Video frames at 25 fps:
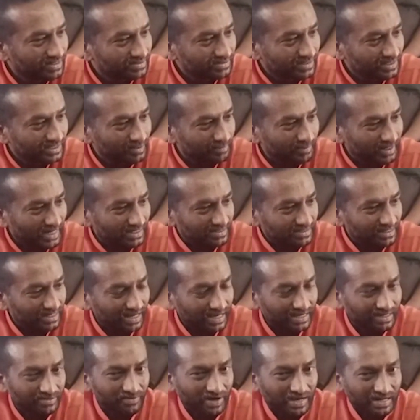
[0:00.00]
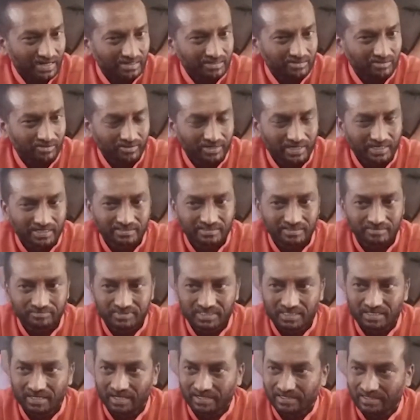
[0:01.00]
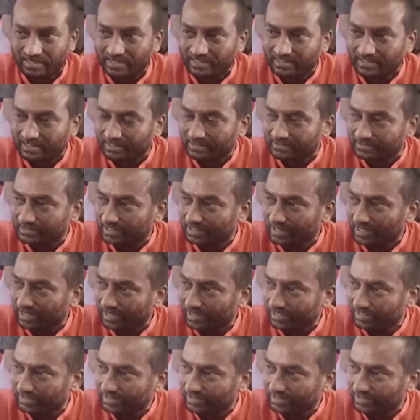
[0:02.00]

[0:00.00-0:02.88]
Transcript: సిద్దిపేట జిల్లాకి వారం రోజుల క్రితం జిల్లా కలెక్టర్ జిల్లా